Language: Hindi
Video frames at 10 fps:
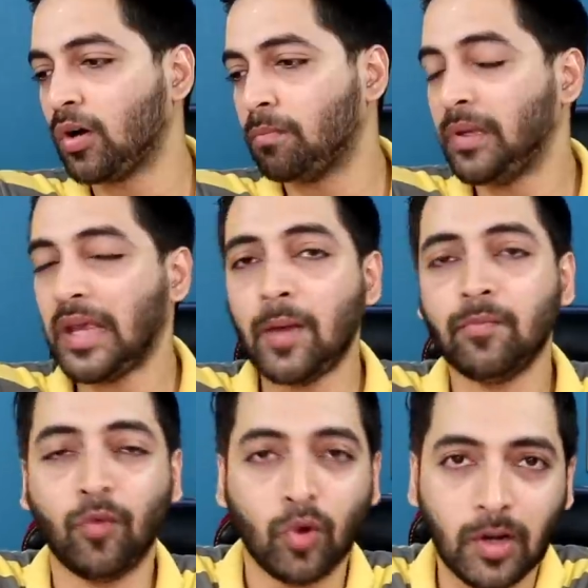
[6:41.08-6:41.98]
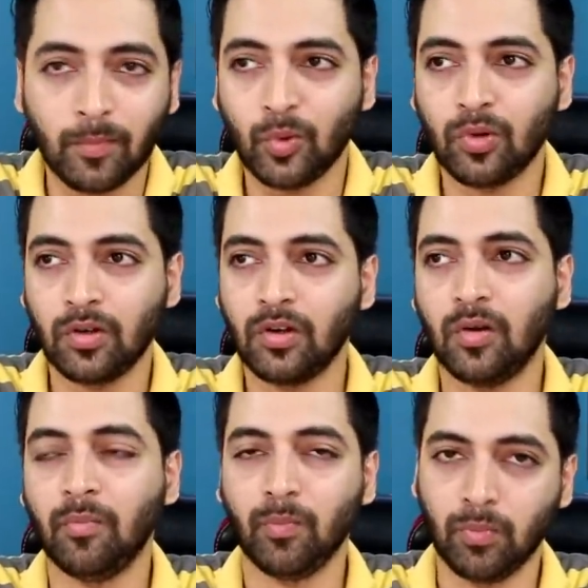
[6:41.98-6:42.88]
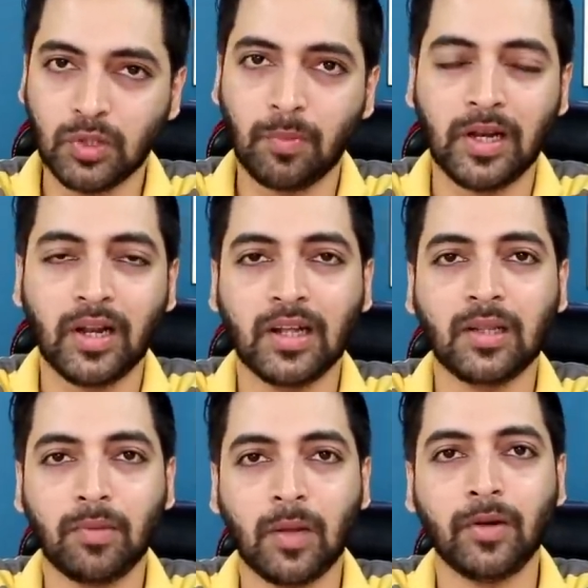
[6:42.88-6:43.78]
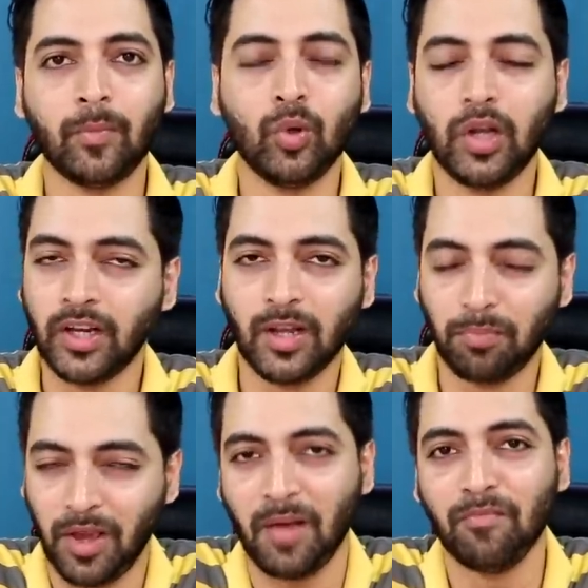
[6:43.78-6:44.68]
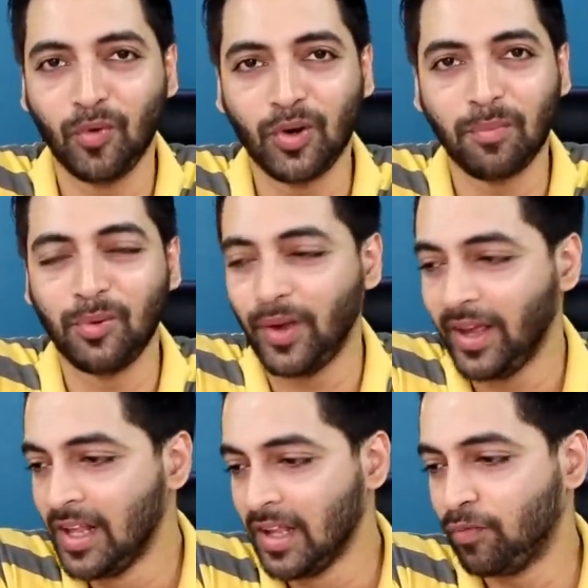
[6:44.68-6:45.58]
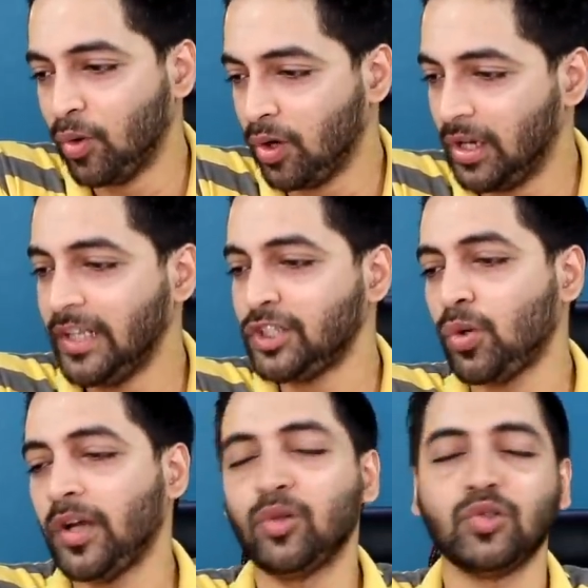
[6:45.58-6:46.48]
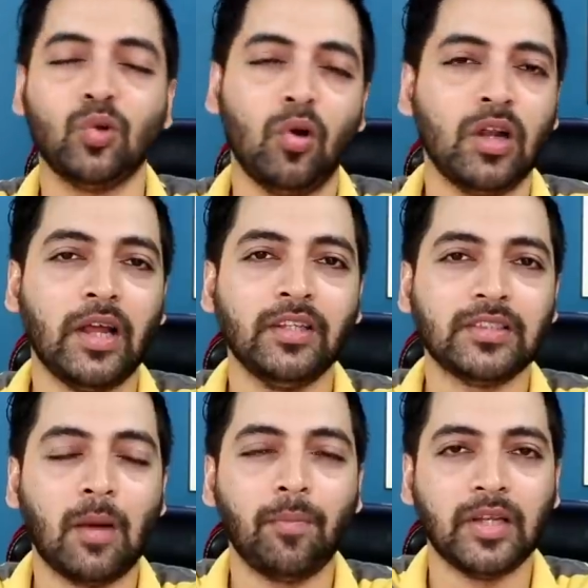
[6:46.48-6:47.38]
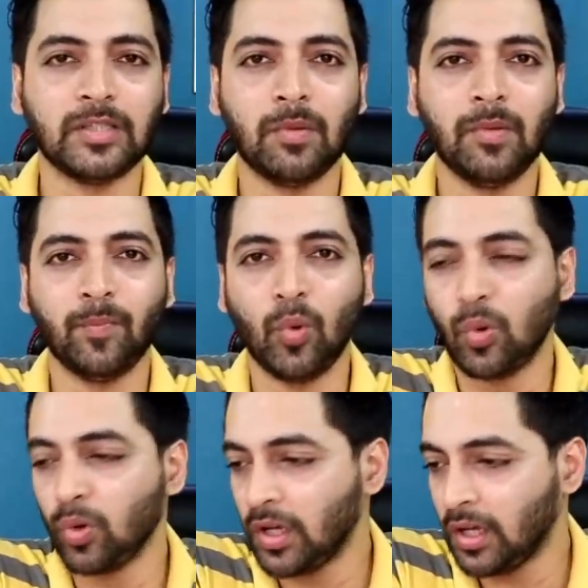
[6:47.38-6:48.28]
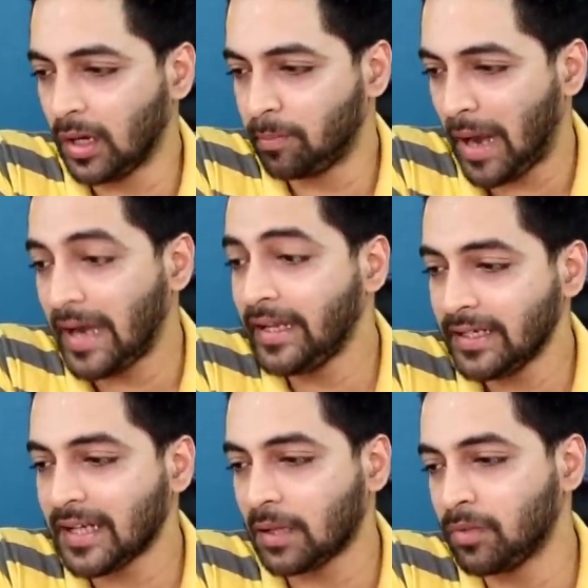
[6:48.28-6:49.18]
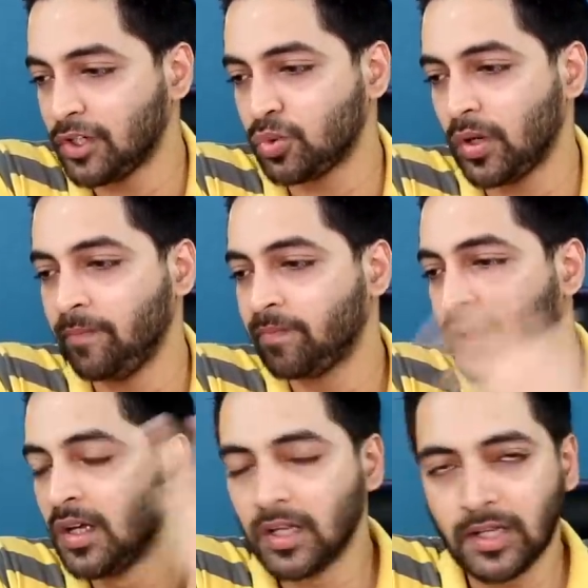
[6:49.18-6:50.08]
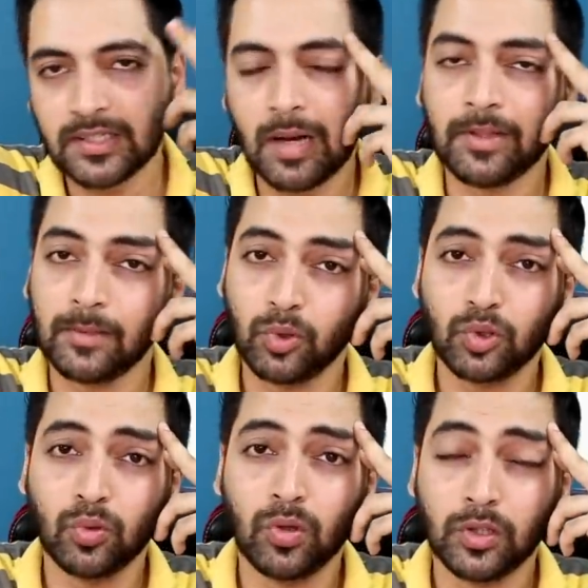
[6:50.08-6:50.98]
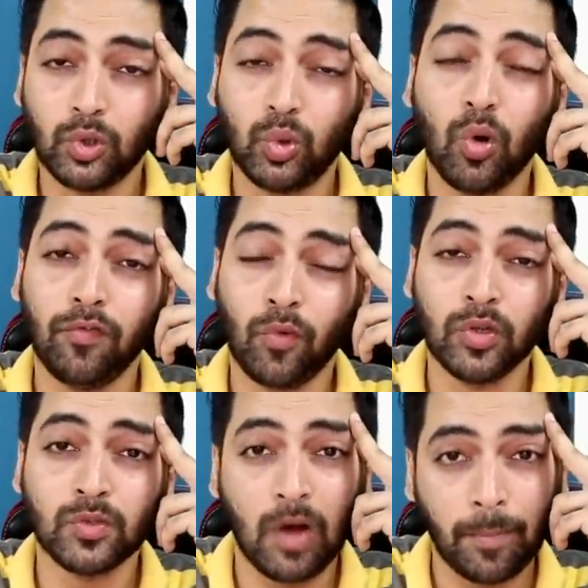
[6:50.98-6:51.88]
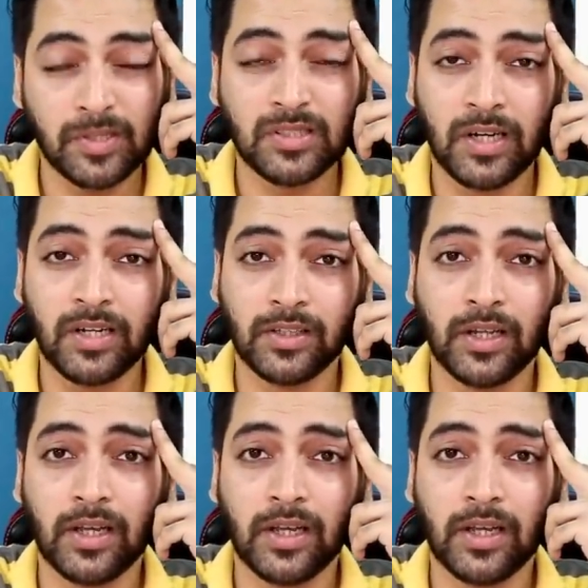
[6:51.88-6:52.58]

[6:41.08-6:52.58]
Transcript: और बी एम फोर डब्ल्यू मुझे पहले लगा था बी एम डब्ल्यू लेकिन बी एम फोर डब्ल्यू है वो लिस्ट हो गए दोस्तों ऑनलाइन जहां पर इसमें भी पोको की ब्रांडिंग uh, के साथ में लिस्ट हुए इसका मतलब दोस्तों दो फोन वापस से हिंट दे